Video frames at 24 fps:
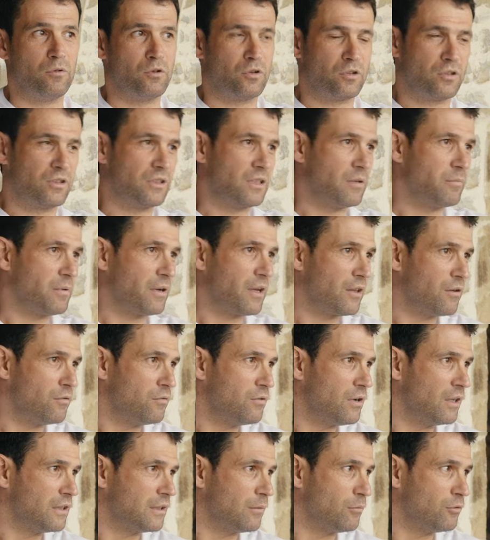yo siempre he cazado
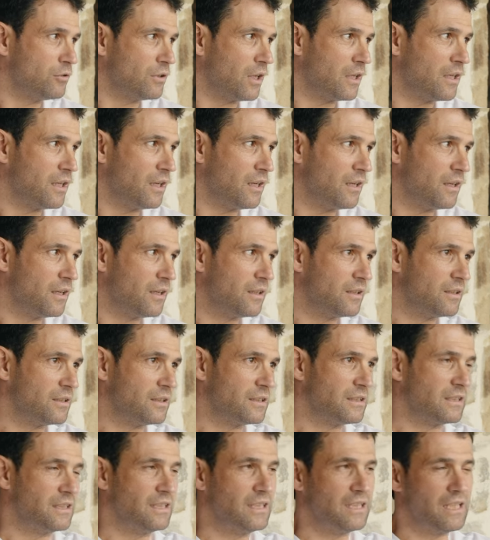en alta montaña,
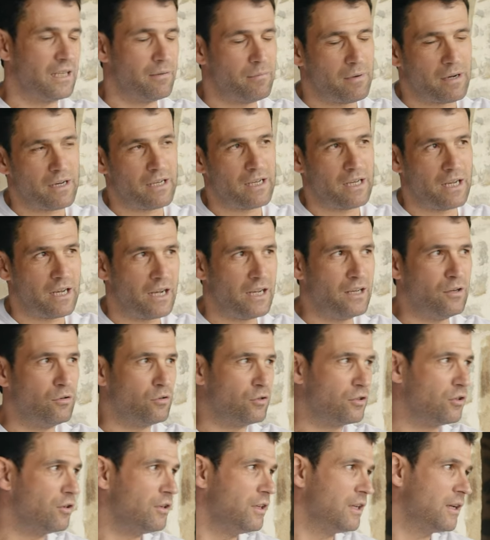sí que me haría
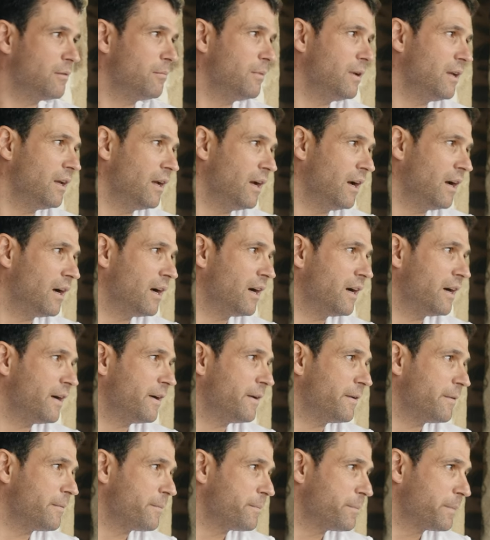ilusión irme
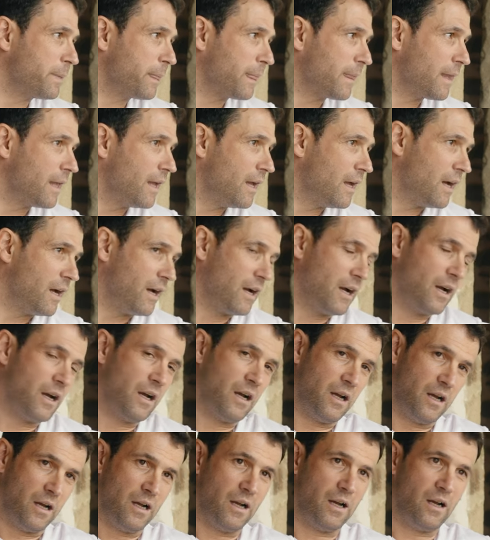a,
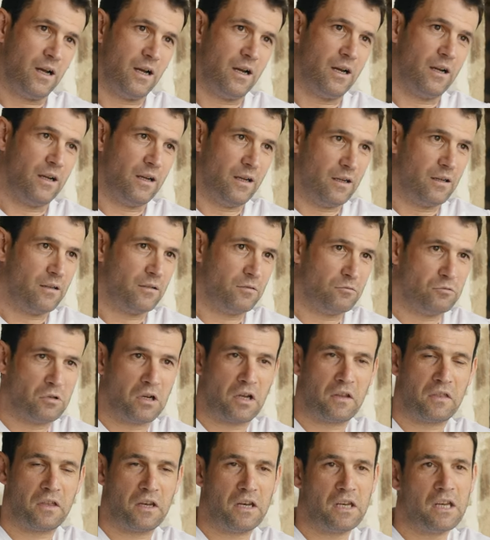a una
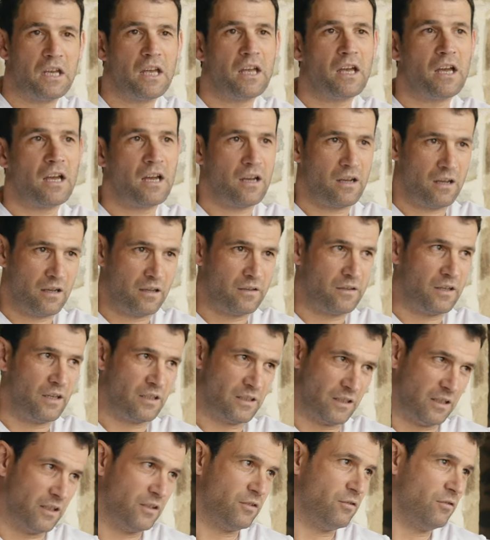cacería de
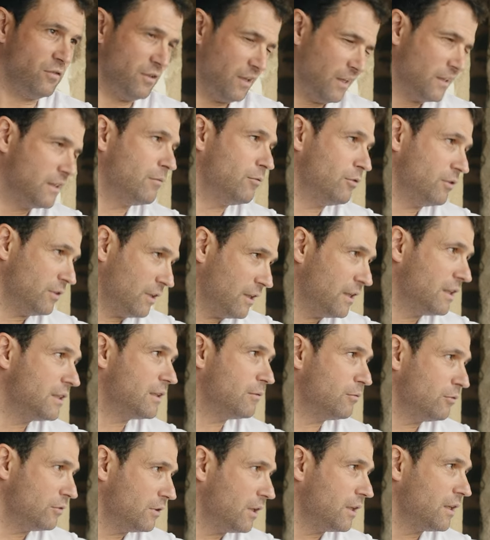las que son de alta montaña, alta
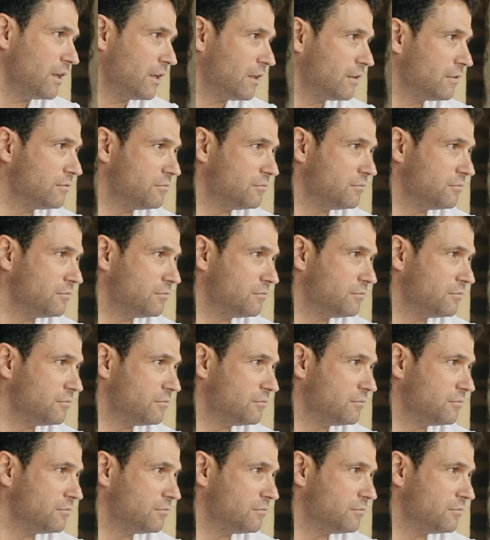montaña.